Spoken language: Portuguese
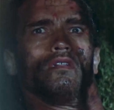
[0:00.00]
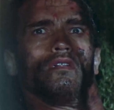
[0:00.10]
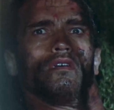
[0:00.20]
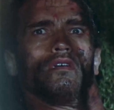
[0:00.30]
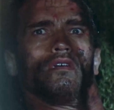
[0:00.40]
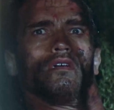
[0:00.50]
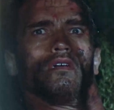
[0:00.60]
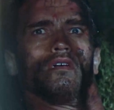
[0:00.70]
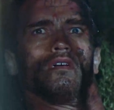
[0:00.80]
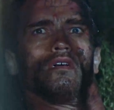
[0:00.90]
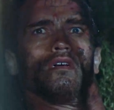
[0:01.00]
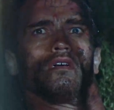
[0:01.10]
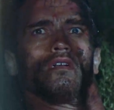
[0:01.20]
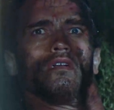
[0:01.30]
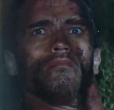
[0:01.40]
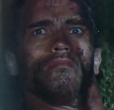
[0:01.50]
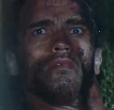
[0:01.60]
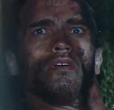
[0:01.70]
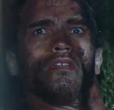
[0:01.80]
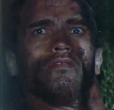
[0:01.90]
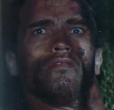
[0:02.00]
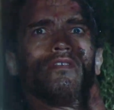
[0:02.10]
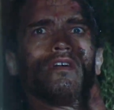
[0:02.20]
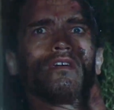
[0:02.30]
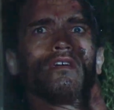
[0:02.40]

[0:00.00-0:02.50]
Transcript: Você sabia que o predador do primeiro filme é